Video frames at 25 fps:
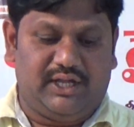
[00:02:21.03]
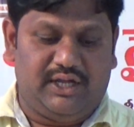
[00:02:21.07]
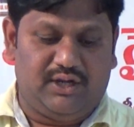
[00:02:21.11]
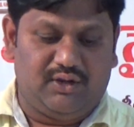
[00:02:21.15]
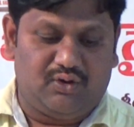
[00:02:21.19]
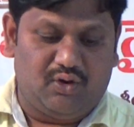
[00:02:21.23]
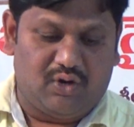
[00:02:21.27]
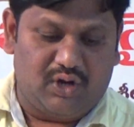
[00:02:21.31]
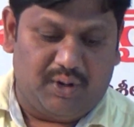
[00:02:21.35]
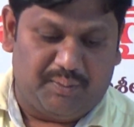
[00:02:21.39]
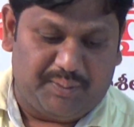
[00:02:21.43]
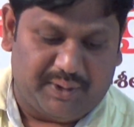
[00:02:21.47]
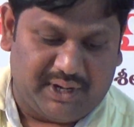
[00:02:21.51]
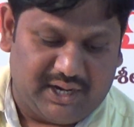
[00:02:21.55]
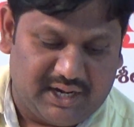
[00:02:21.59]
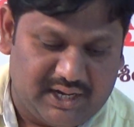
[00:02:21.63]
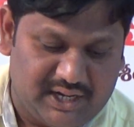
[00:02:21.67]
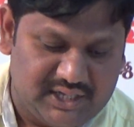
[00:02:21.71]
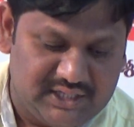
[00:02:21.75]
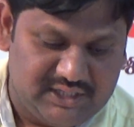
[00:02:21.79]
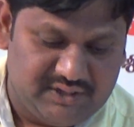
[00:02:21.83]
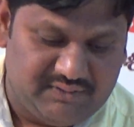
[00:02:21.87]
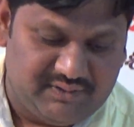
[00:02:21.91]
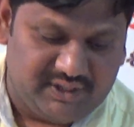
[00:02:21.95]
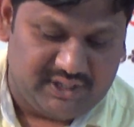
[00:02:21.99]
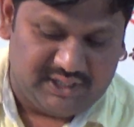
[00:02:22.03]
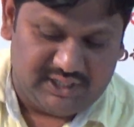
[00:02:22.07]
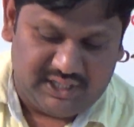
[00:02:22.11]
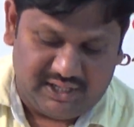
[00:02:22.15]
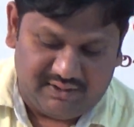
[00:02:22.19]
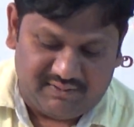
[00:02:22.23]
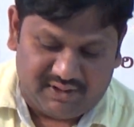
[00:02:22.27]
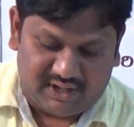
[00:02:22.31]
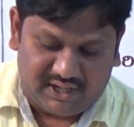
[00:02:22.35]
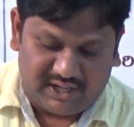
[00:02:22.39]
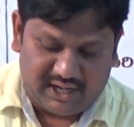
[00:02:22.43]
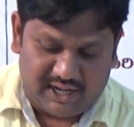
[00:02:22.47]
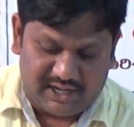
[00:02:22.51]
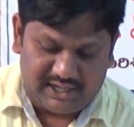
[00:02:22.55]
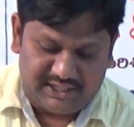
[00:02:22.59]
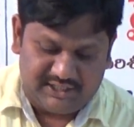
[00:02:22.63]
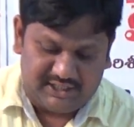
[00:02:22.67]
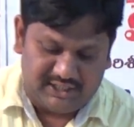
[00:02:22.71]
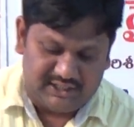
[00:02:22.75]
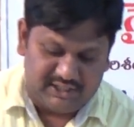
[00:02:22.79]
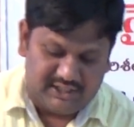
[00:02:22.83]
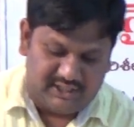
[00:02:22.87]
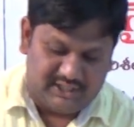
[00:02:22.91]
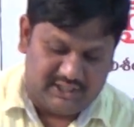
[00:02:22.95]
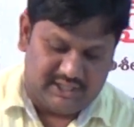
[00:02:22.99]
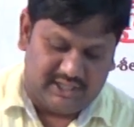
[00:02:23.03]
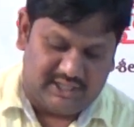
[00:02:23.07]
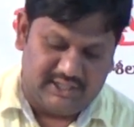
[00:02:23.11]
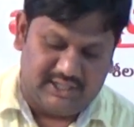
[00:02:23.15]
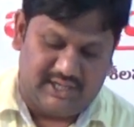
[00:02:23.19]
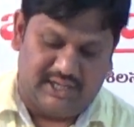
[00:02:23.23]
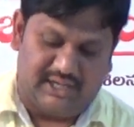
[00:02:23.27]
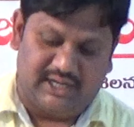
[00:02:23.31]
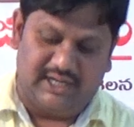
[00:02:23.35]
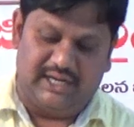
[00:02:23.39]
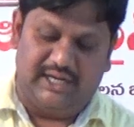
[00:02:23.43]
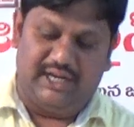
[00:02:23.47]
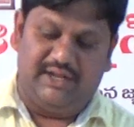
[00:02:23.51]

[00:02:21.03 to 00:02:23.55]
ఇంకొక పరాన్నజీవి ఇదే వర్గానికి చెందింది ఏంటంటే